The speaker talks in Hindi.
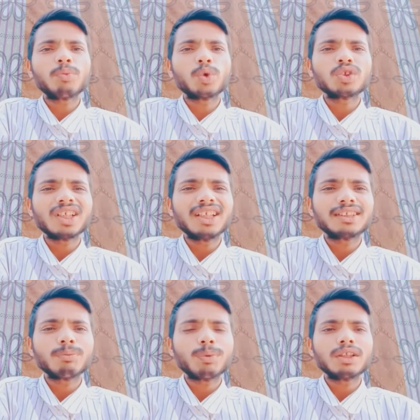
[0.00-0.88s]
बहुत सारे
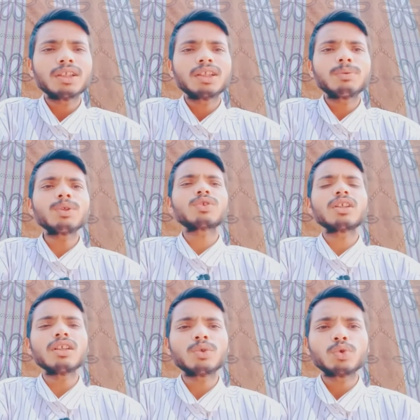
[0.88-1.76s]
एग्जाम्पल देती है फिर उसके
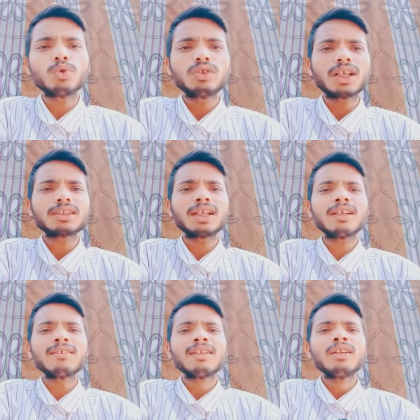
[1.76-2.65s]
अंदर जुनून जागता है